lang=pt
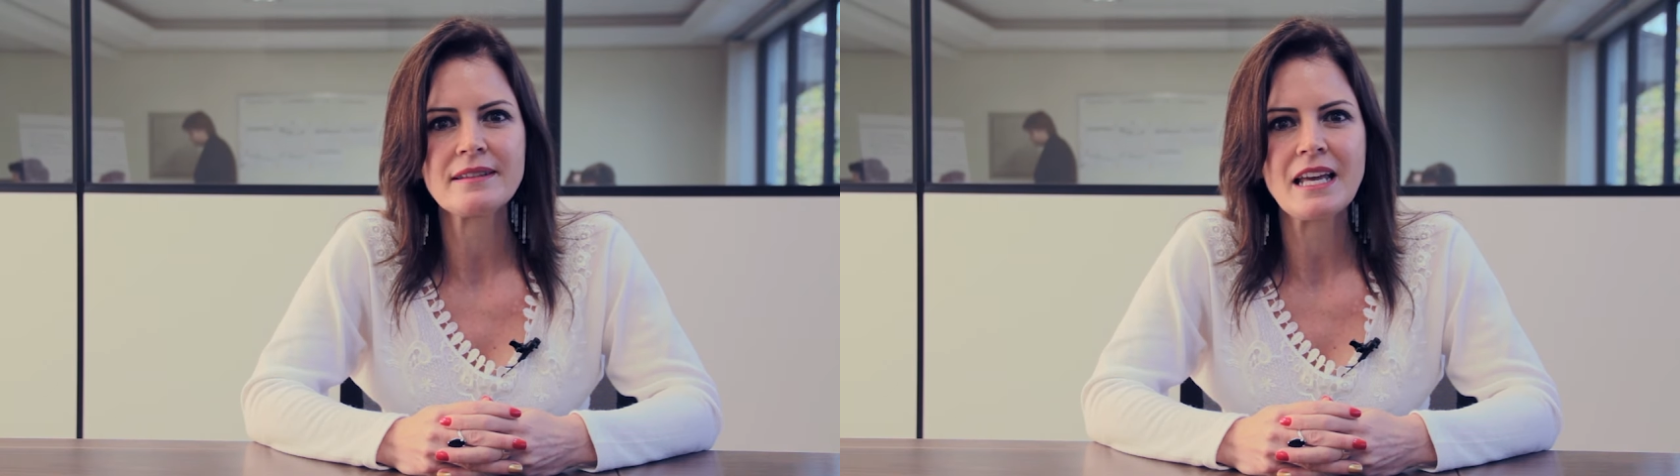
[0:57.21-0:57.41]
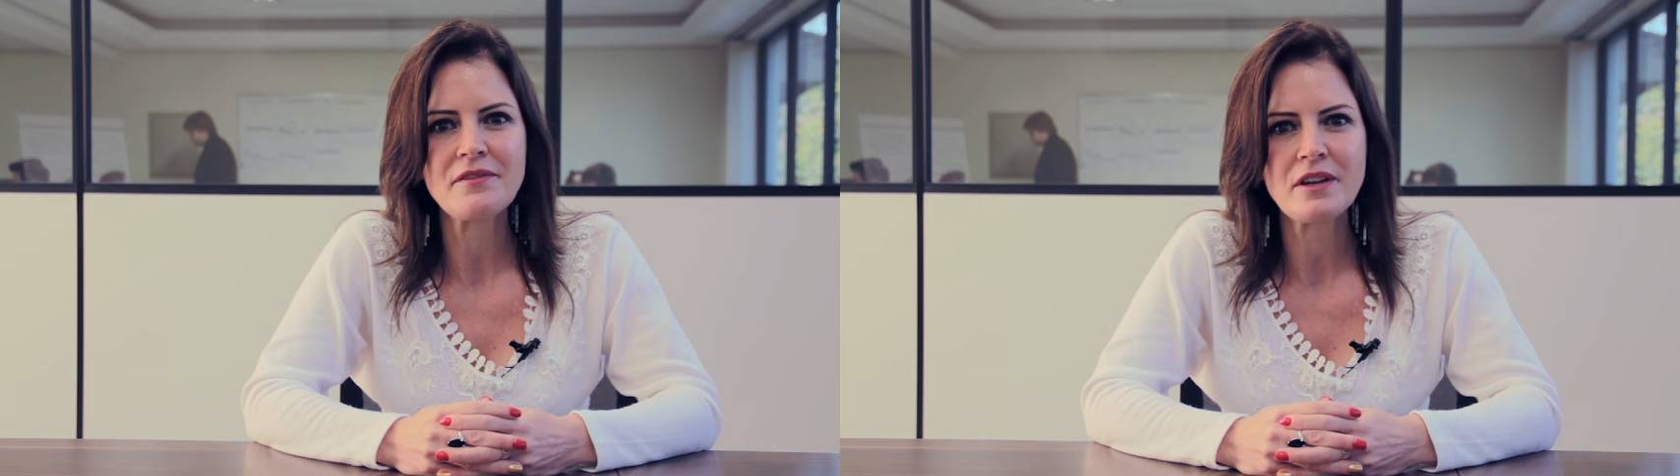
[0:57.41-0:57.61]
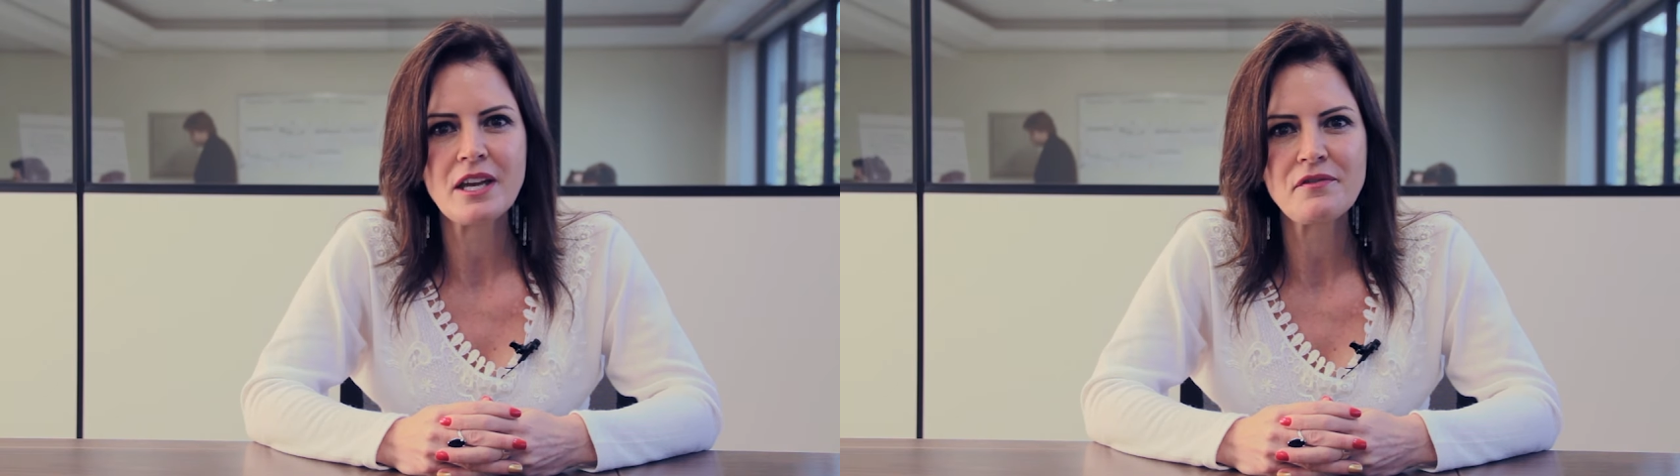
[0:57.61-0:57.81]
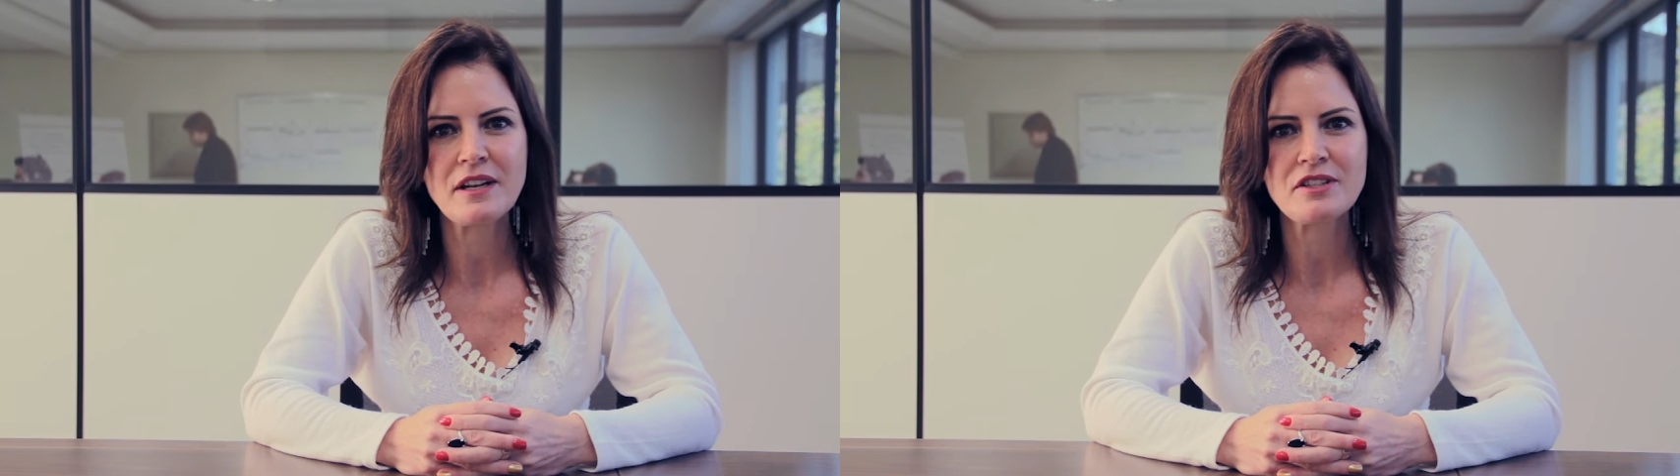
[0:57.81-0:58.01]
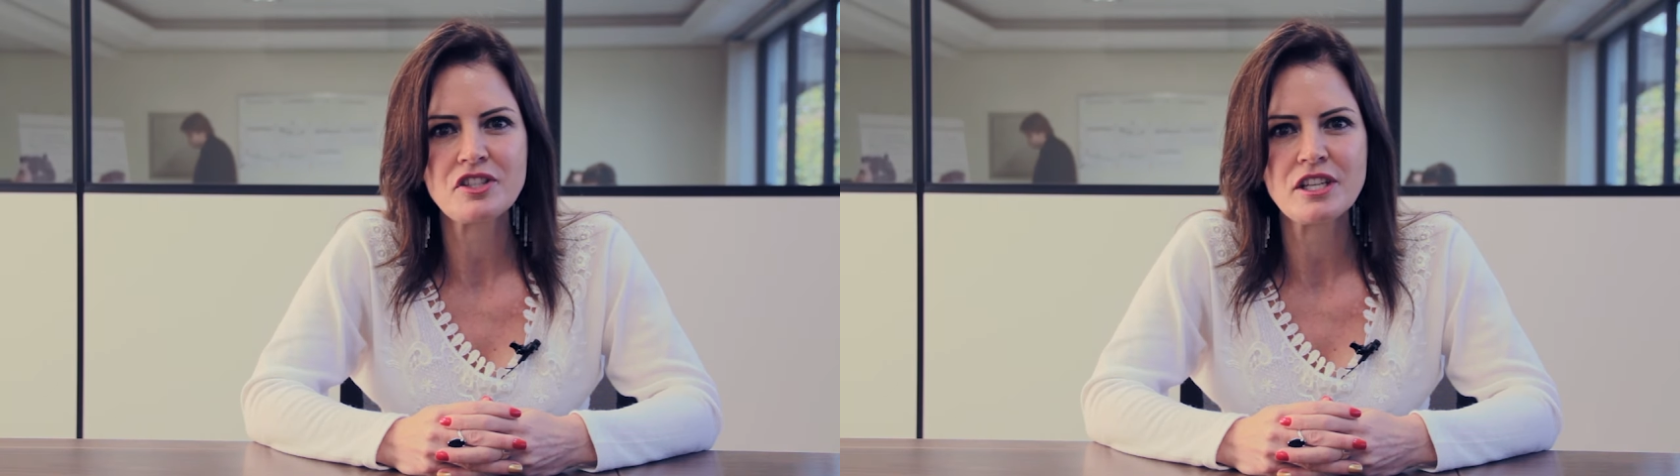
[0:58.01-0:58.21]
deve
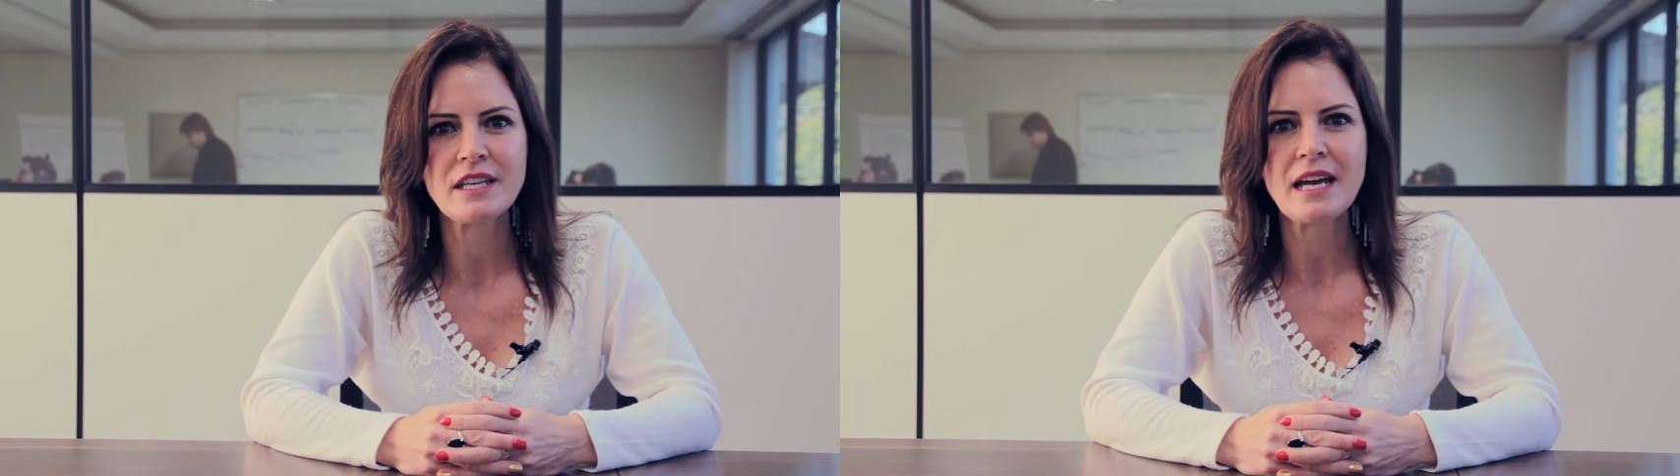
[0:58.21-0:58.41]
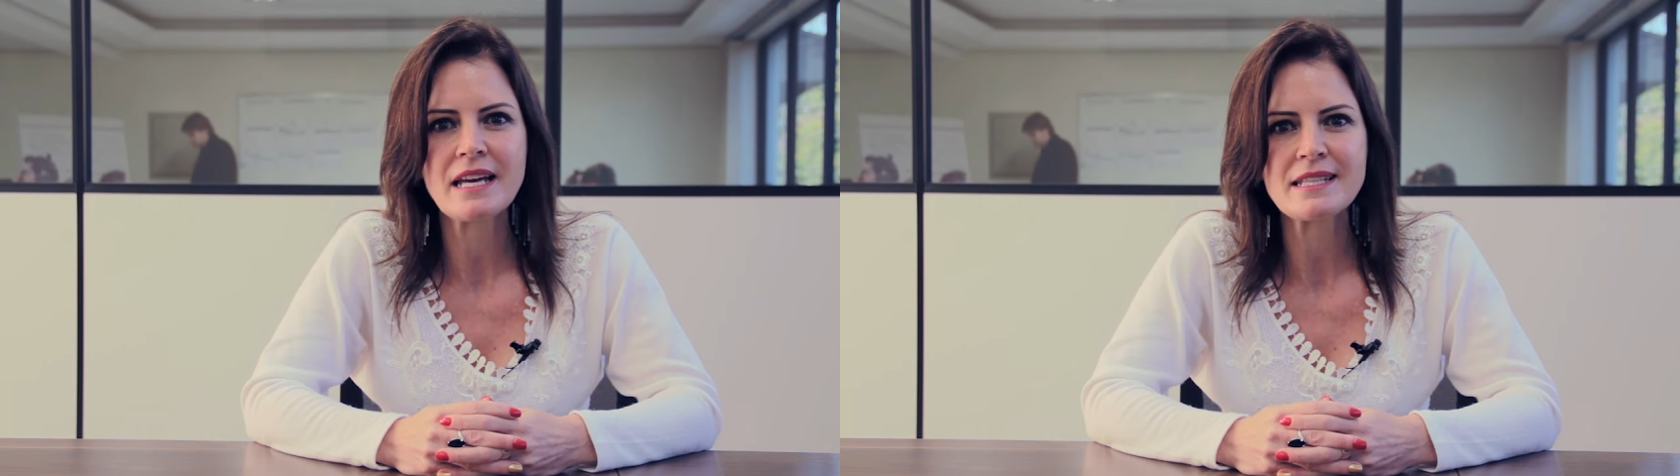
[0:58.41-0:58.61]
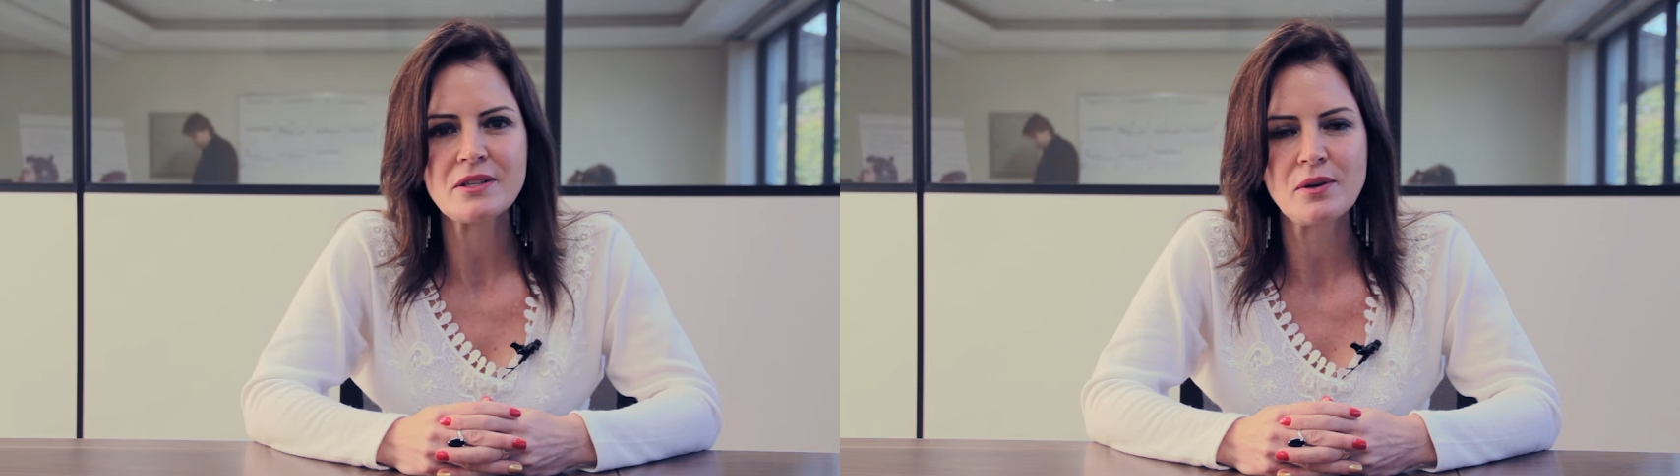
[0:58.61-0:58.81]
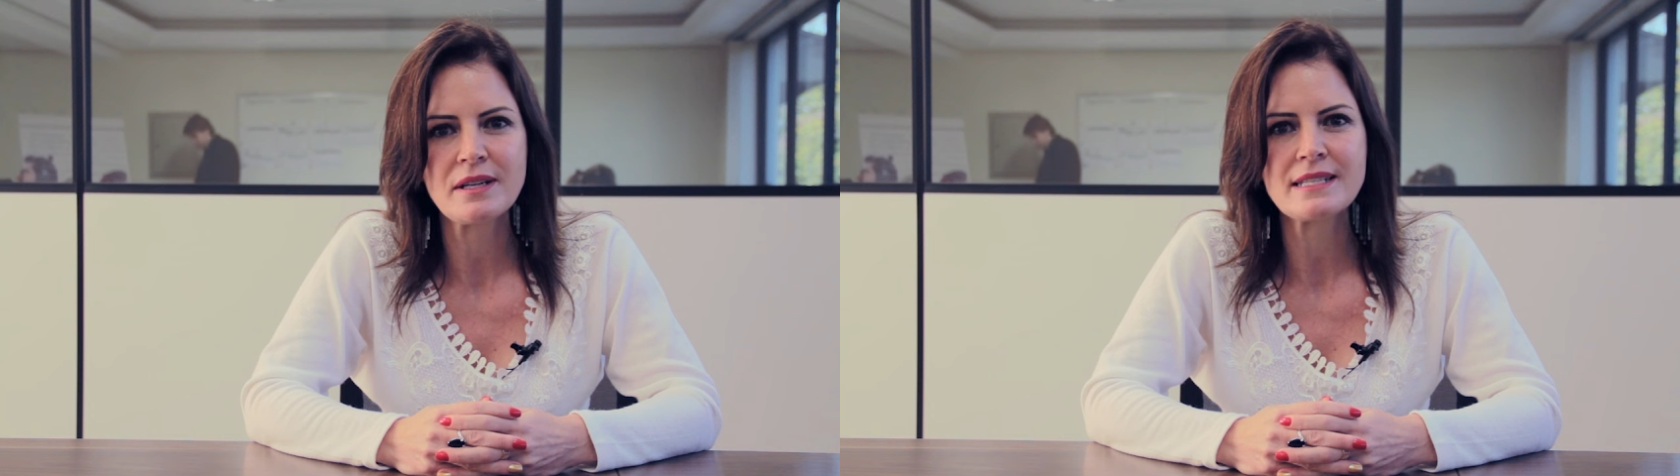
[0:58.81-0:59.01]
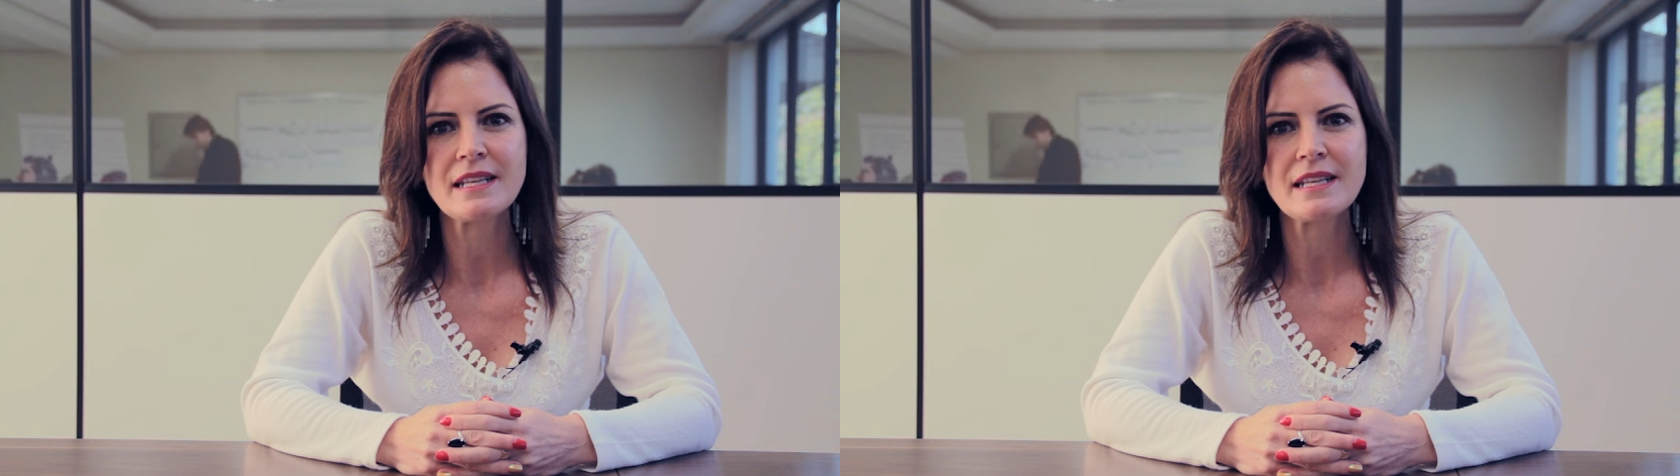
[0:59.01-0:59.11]
refletir as horas